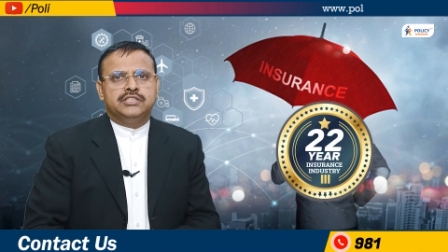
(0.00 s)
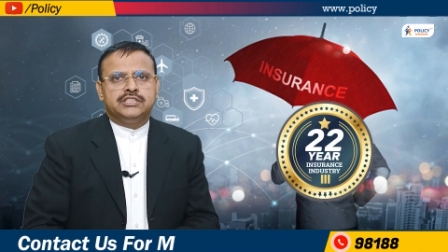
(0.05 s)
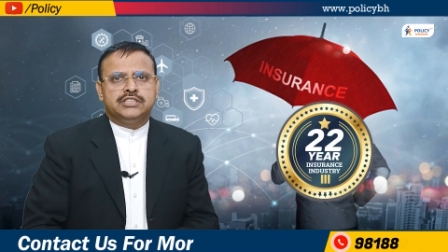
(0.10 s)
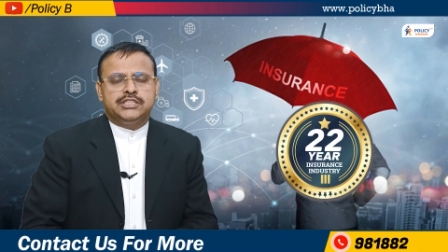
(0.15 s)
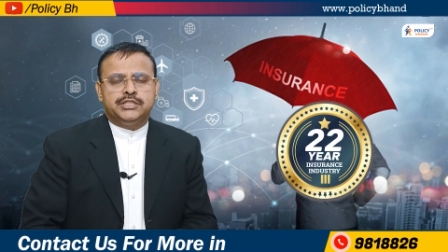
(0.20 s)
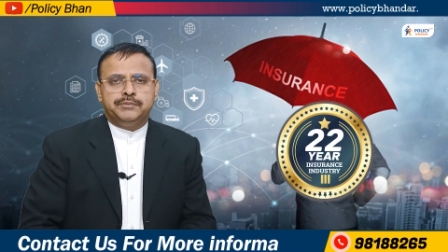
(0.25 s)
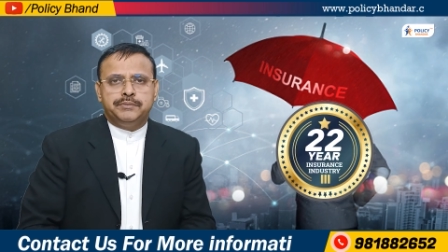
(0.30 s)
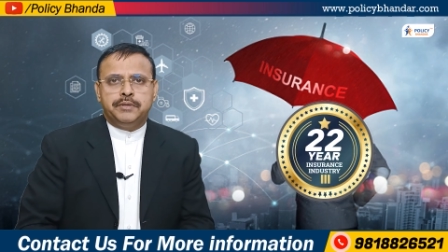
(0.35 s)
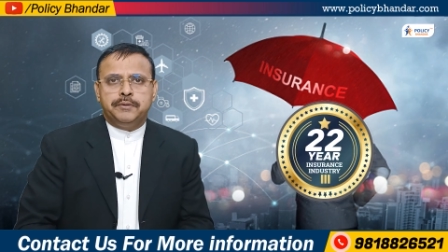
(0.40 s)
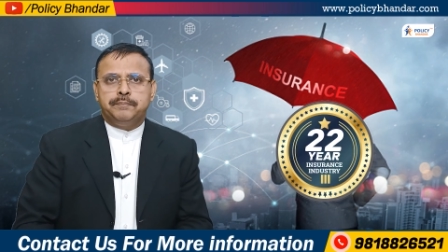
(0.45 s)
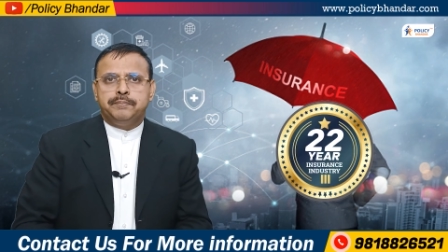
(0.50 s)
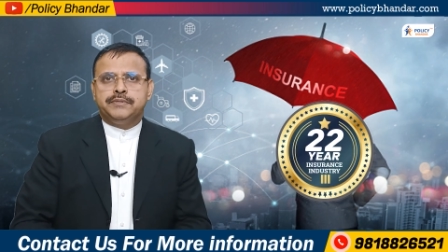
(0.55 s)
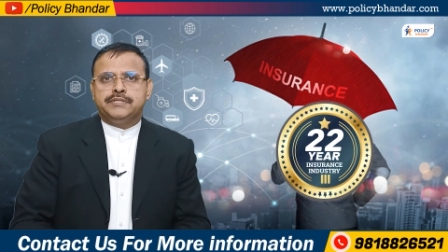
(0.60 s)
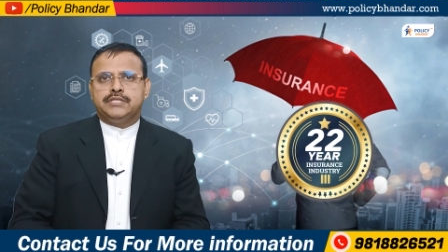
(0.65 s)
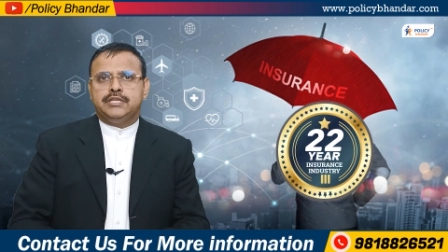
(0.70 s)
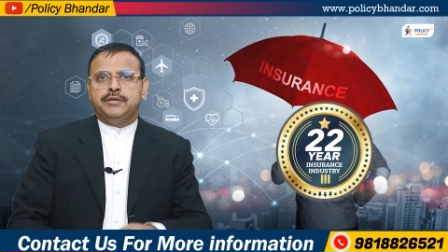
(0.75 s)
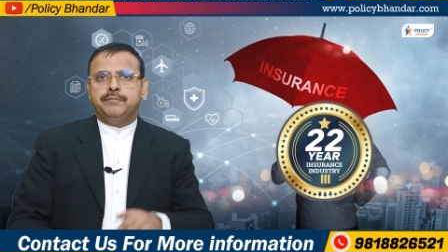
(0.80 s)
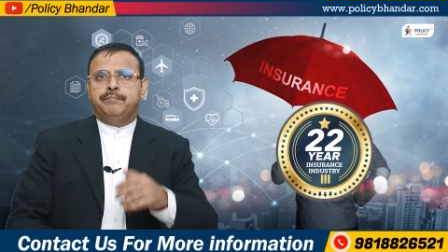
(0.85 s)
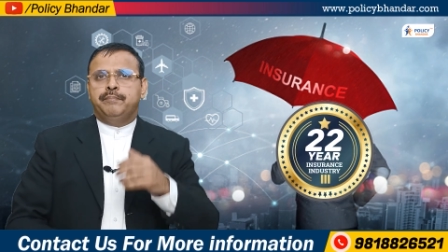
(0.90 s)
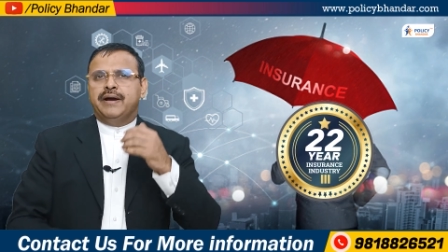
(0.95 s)
इंडस्ट्री में
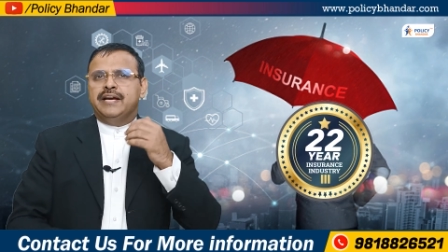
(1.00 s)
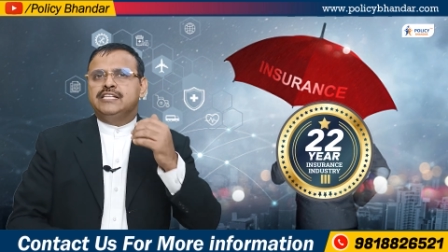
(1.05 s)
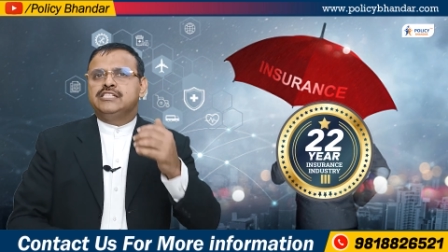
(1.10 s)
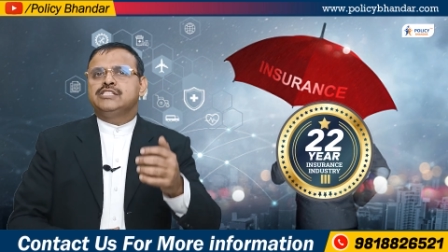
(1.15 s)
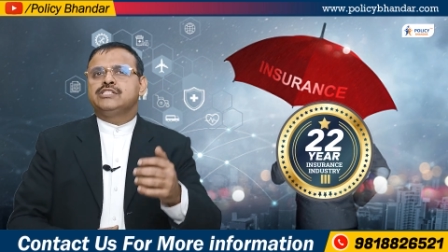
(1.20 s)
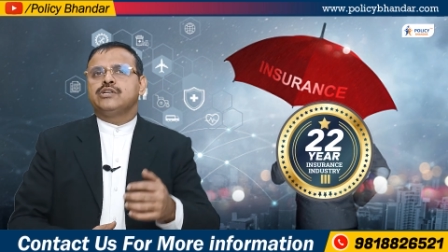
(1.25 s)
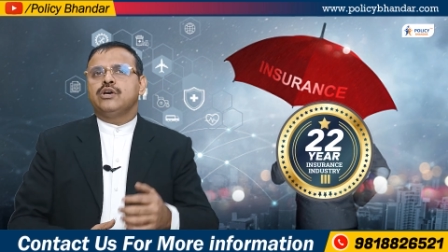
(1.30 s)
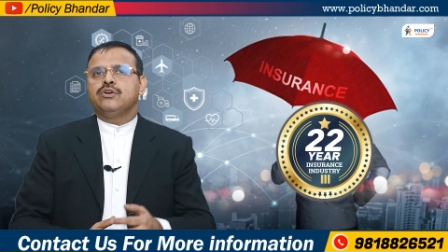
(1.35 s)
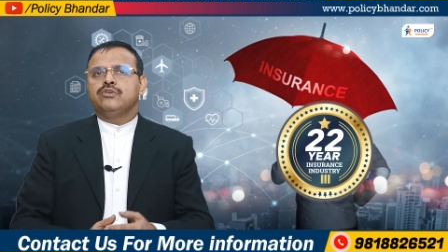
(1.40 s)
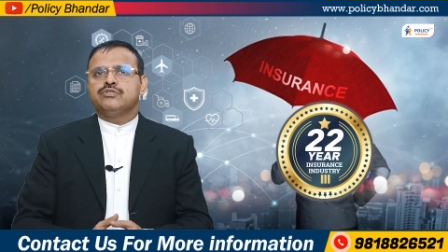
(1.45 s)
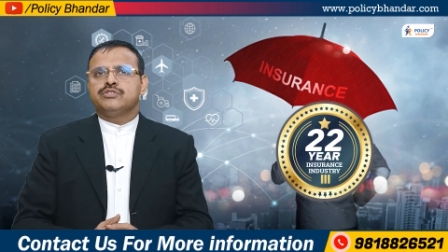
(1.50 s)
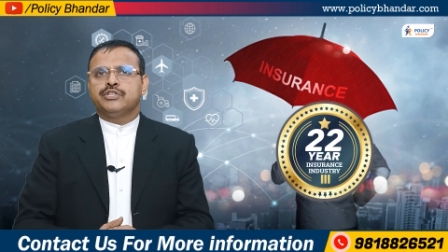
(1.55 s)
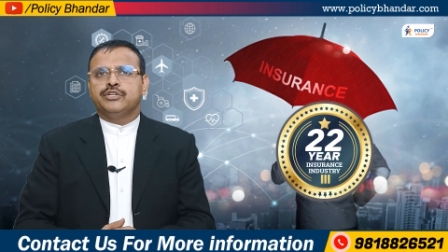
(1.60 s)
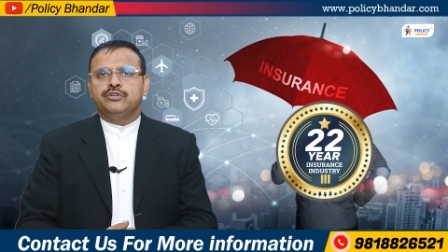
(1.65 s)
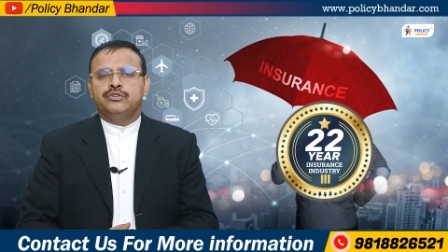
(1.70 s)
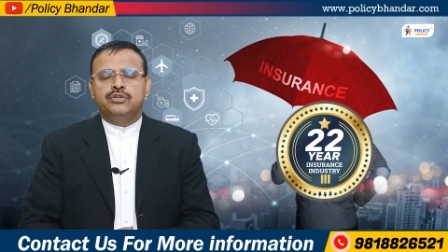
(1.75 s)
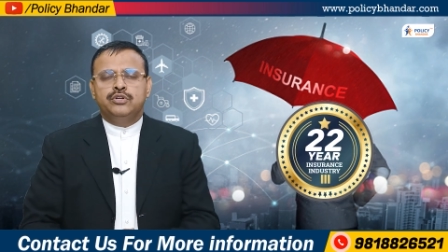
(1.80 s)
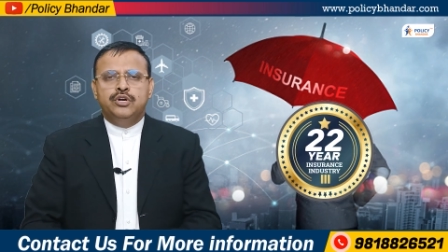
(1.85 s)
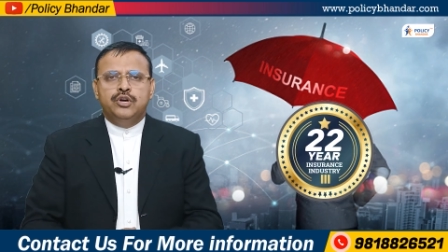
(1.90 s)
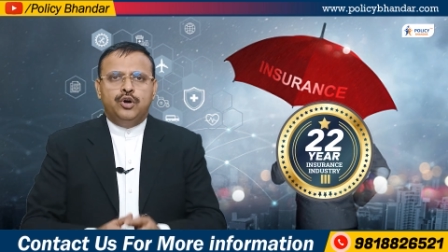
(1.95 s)
पिछले 22 सालों से
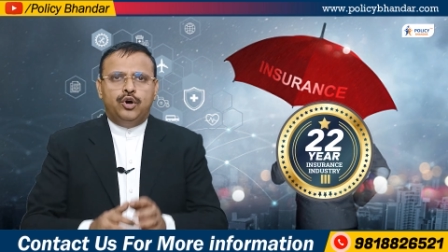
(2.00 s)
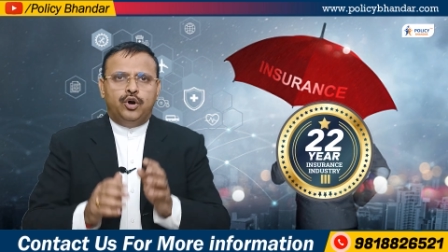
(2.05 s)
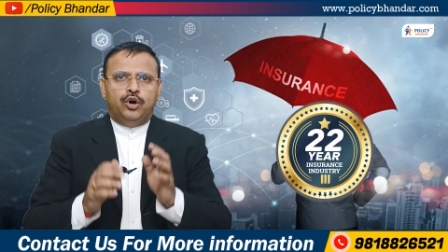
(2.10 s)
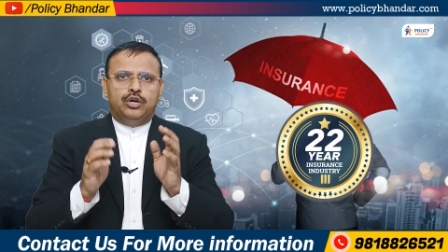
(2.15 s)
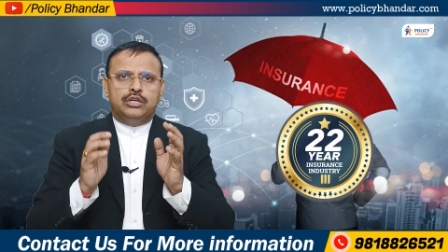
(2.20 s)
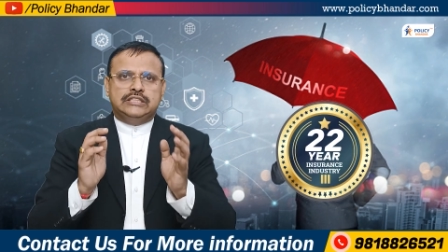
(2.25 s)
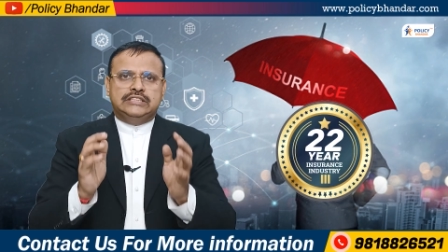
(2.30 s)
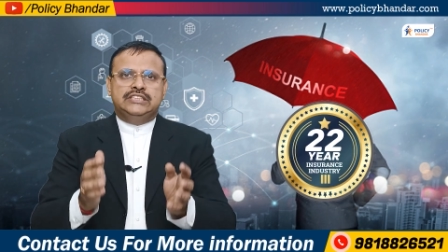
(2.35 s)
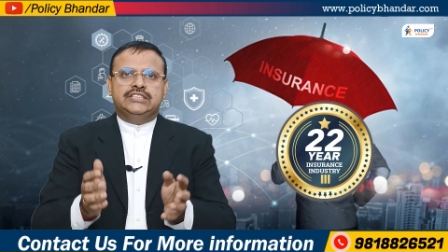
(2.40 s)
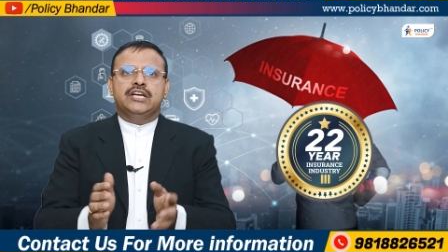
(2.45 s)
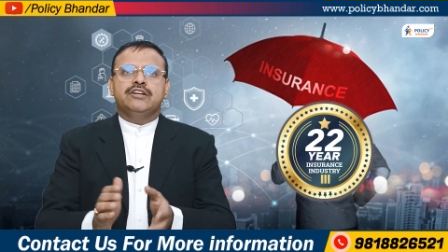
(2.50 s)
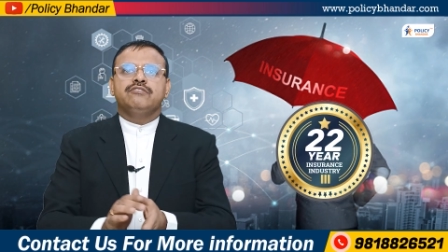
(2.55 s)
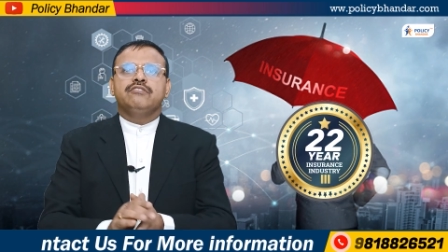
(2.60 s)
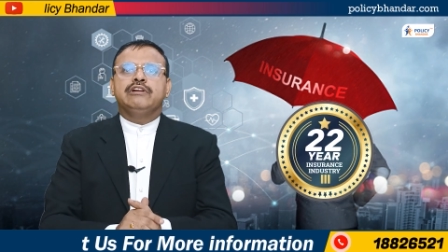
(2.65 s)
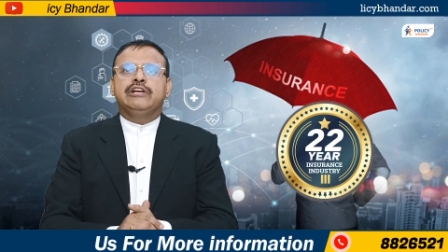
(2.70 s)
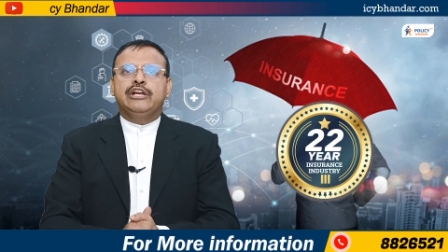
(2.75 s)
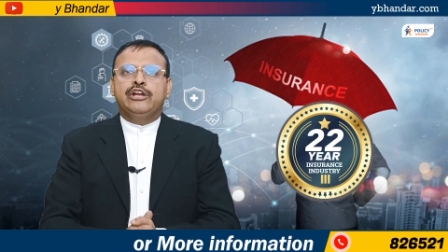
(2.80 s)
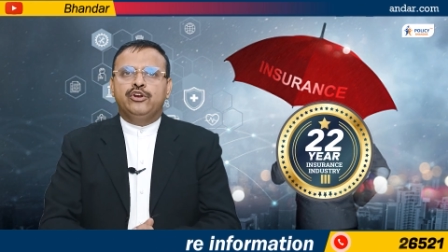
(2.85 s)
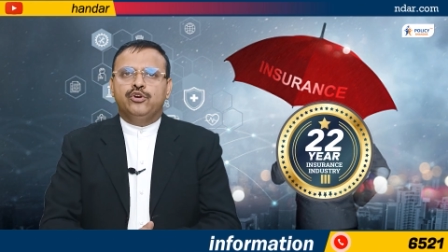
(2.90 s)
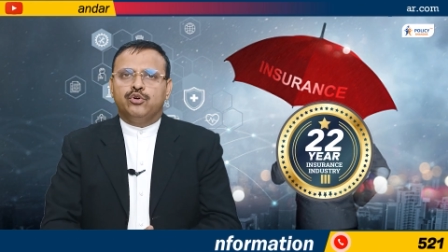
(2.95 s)
हूं और
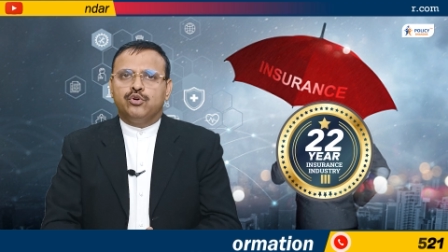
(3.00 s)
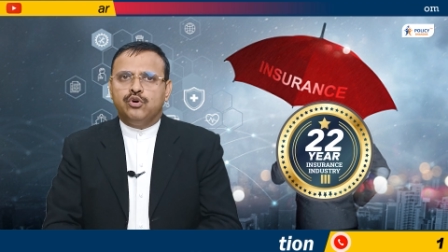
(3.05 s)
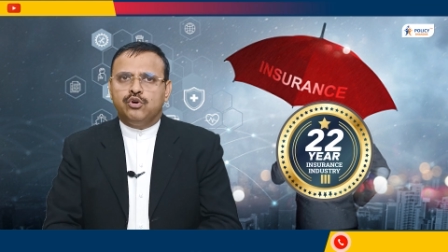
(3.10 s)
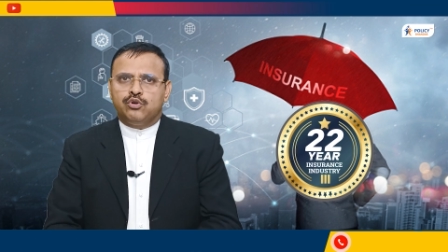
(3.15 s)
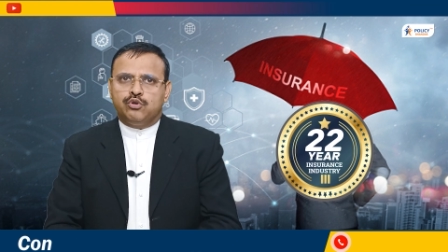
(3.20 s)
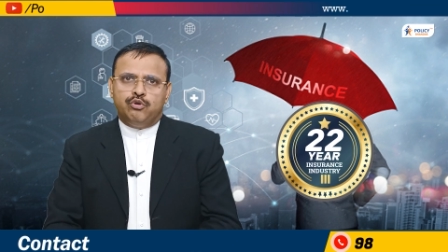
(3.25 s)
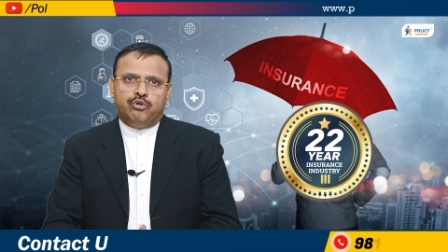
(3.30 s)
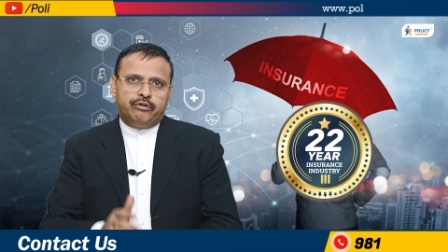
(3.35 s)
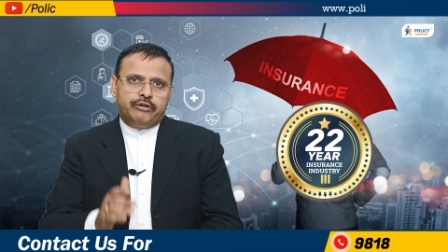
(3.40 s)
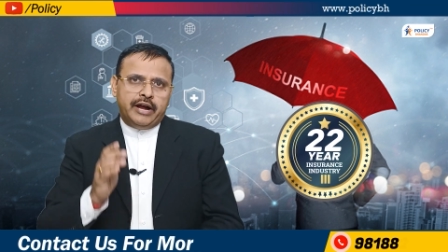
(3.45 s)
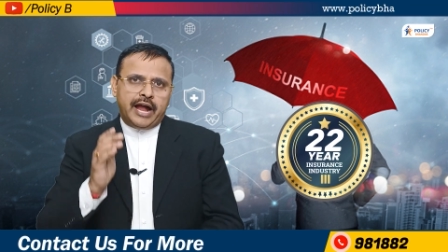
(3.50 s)
जेन्युनली लोगों को